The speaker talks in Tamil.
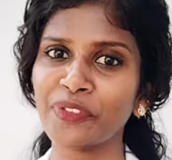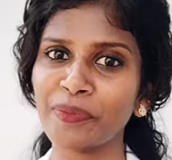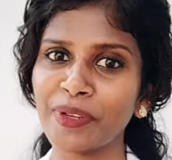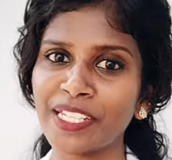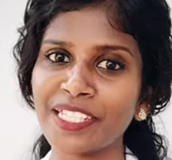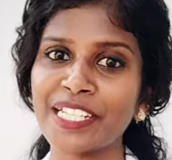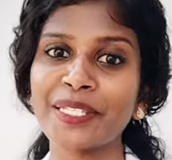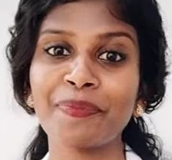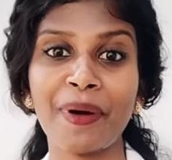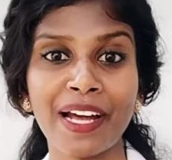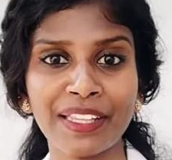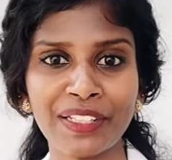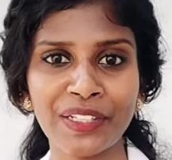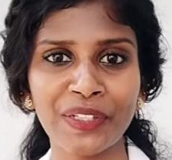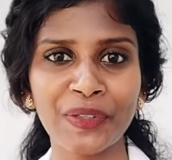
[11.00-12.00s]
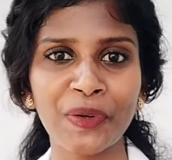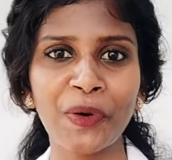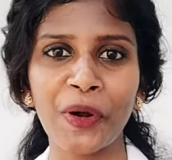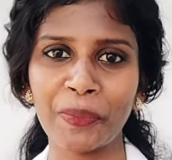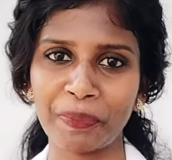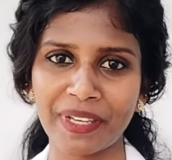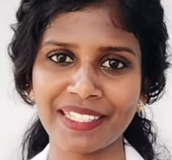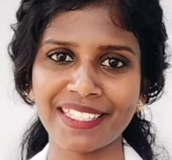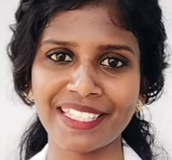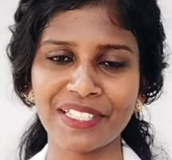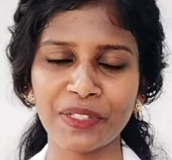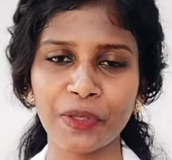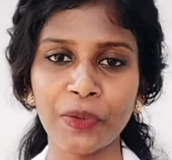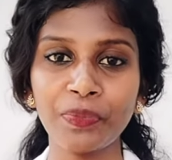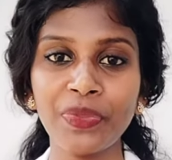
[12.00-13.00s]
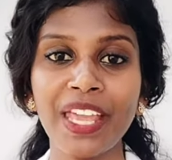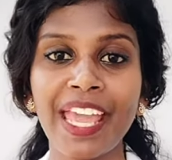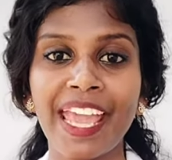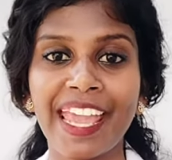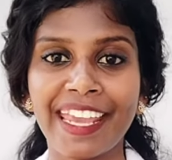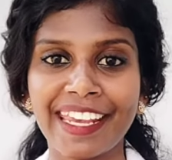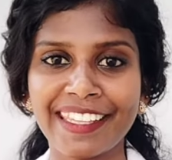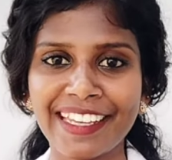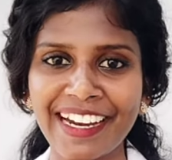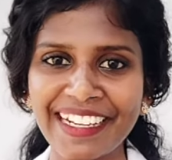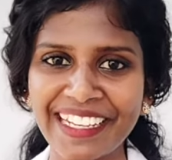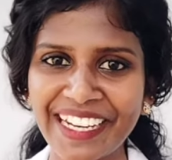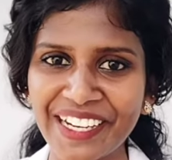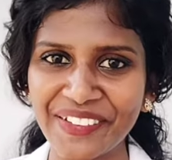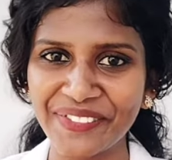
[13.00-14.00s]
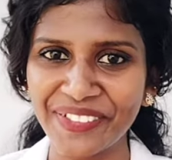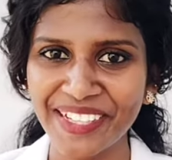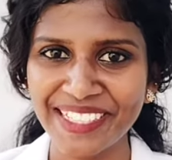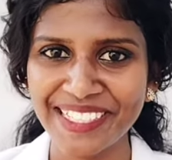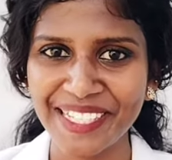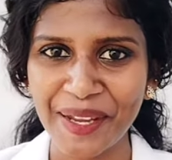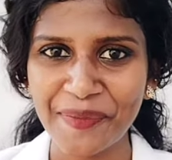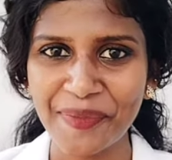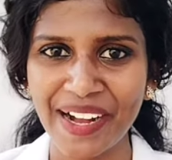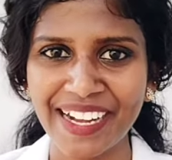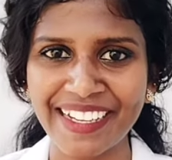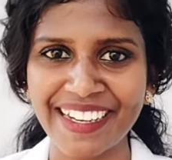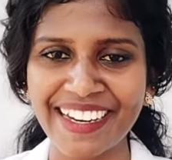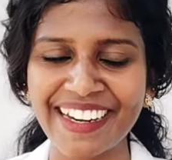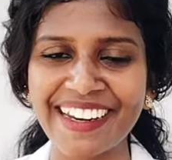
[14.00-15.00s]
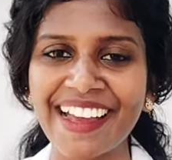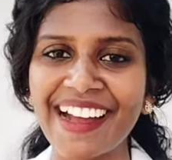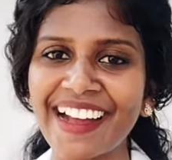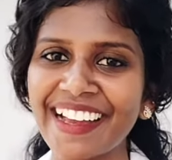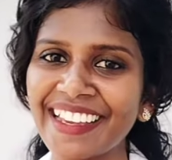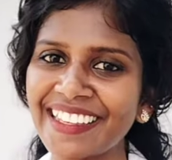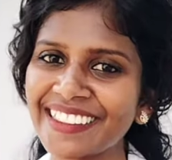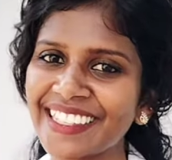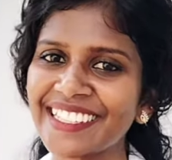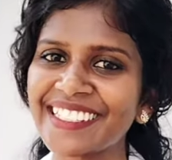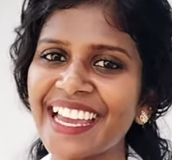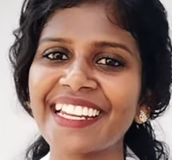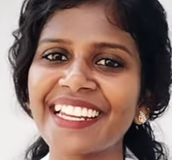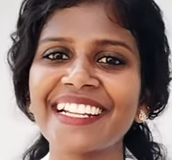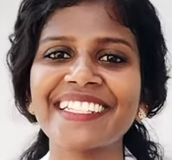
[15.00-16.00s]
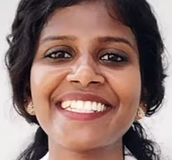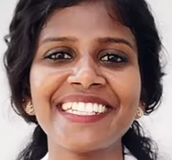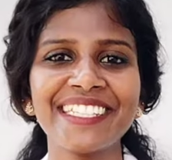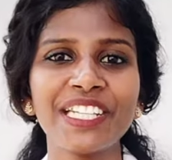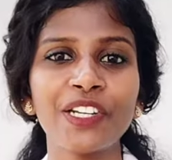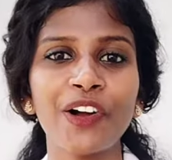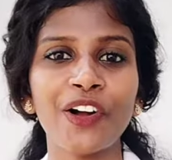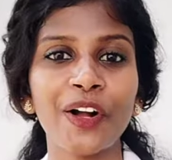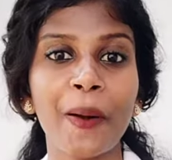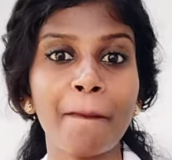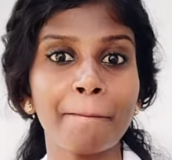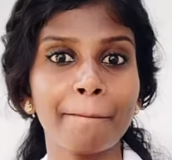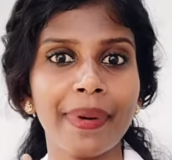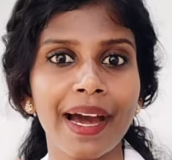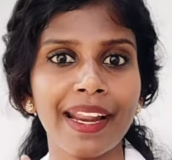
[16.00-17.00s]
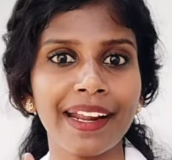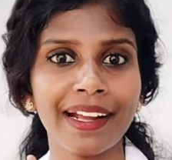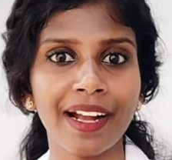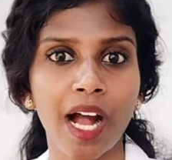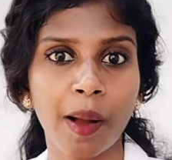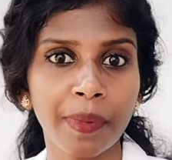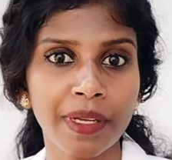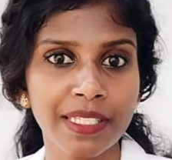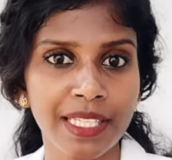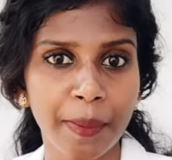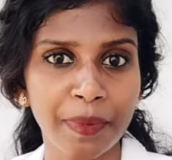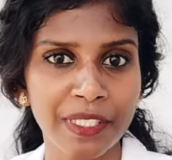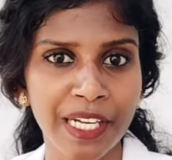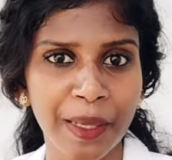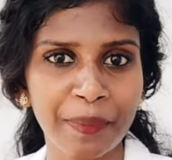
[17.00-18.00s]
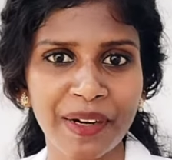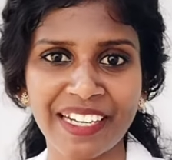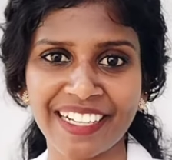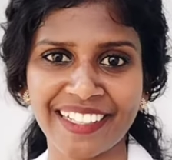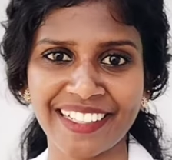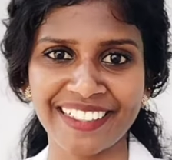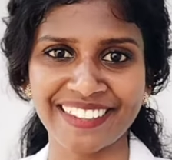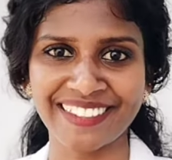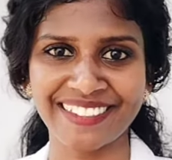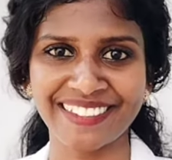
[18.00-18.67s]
இன்ஃபர்மேஷன்ஸ் பார்த்துக்கிட்டு இருக்கோம்னு பேசிகிட்டு இருக்கோம் இதான் நீங்கள் என்னை ஃபர்ஸ்ட் டைம் பார்க்குறீங்கன்னா இந்த சேனல் ஷீத டாக்கம் மறக்காமல் சப்ஸ்கிரைப் பண்ணிவிடுங்க